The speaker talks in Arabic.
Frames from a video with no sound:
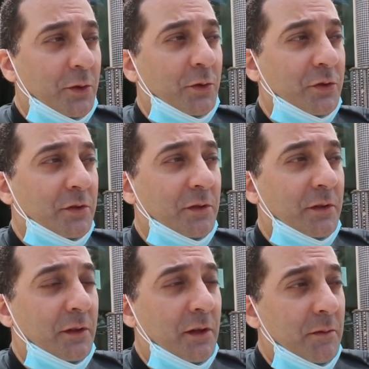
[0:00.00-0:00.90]
يخرج
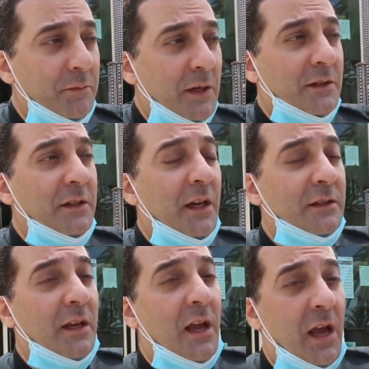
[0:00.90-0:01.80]
مشات هي
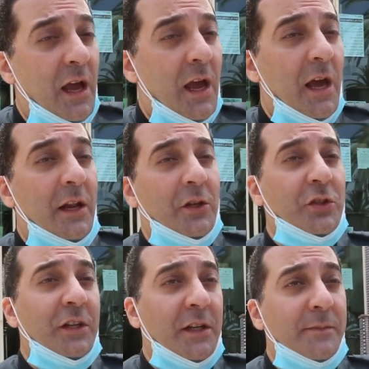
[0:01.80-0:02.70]
حتى ل
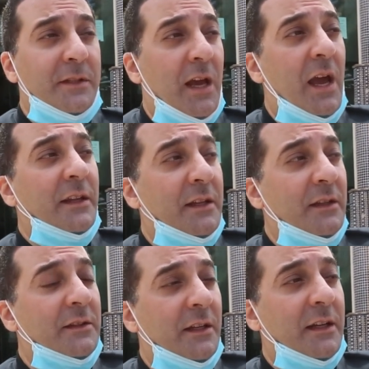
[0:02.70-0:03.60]
20 5 عاد
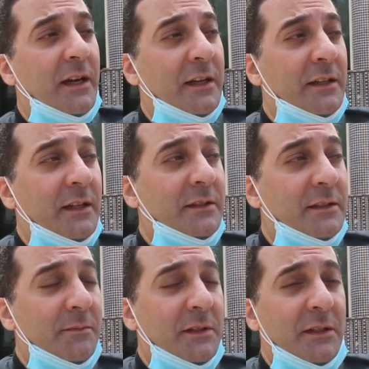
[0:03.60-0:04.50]
كدير القرار ديال
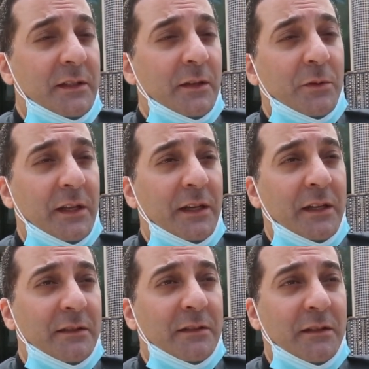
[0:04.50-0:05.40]
التمديد ديال
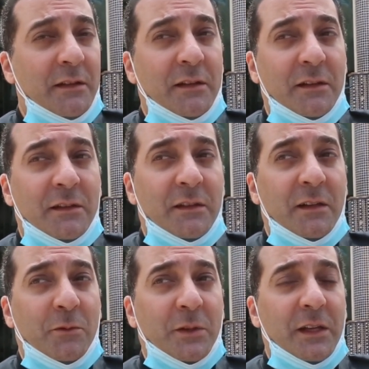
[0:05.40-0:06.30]
وضعيه
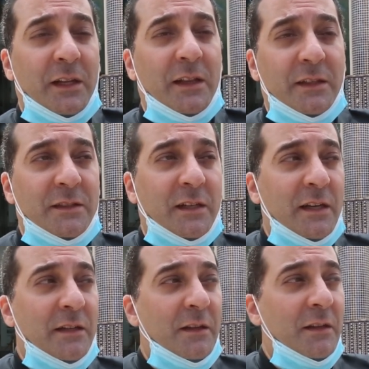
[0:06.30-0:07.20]
ديال وضعيه
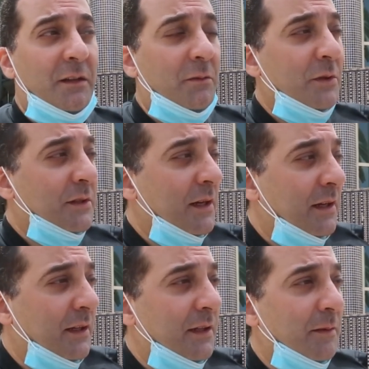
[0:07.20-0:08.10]
الاعتقال واش كان
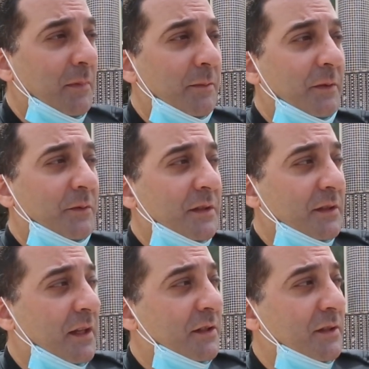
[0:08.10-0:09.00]
كيدير ما بين في
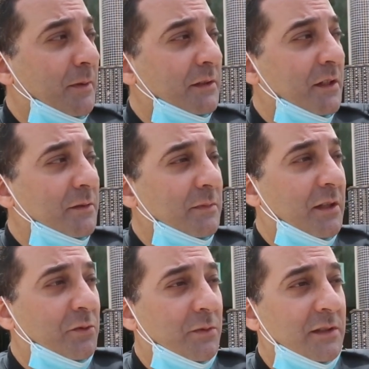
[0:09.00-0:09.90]
16 17
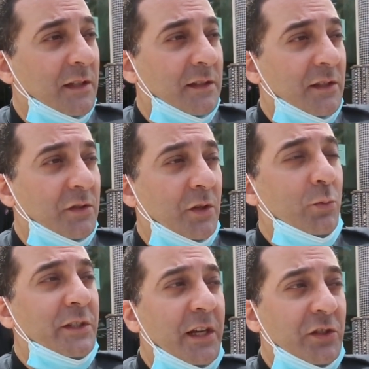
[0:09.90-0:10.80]
18 و 19
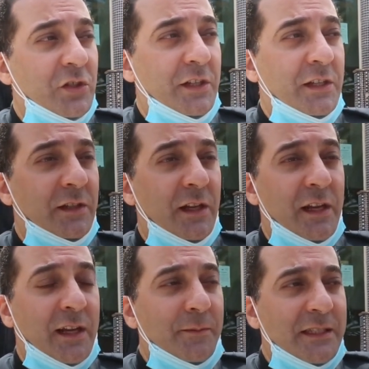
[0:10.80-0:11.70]
وحتى 20
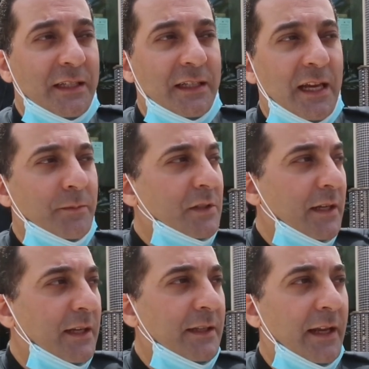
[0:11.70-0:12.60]
خمس ايام اش
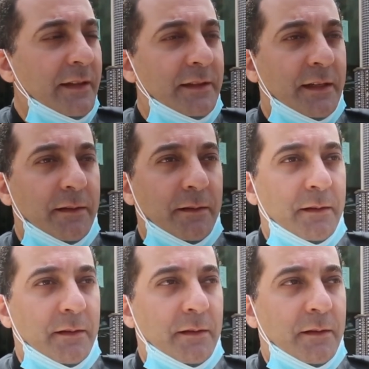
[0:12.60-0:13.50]
كان كيدير عندك
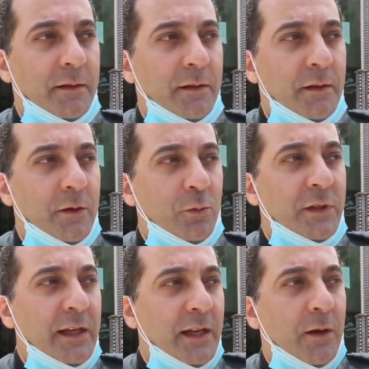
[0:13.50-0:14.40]

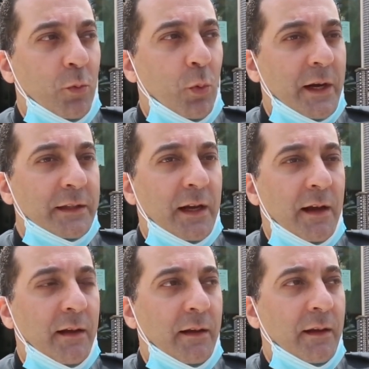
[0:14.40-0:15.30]
ودايره واخده
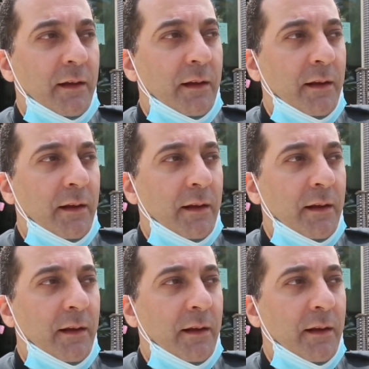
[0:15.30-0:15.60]
آه، آه،